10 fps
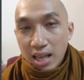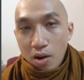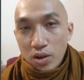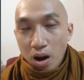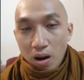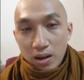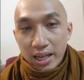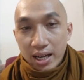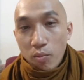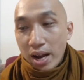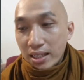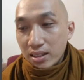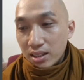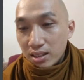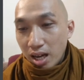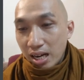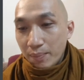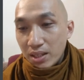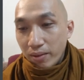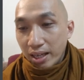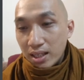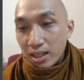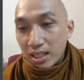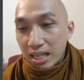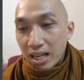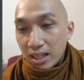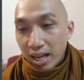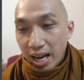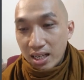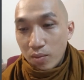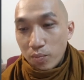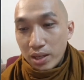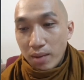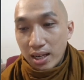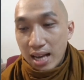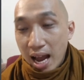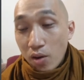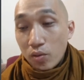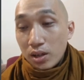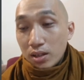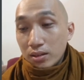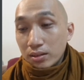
sau ngọ ngày không ăn đó nhờ làm như vậy á, là ngài không bị bệnh đau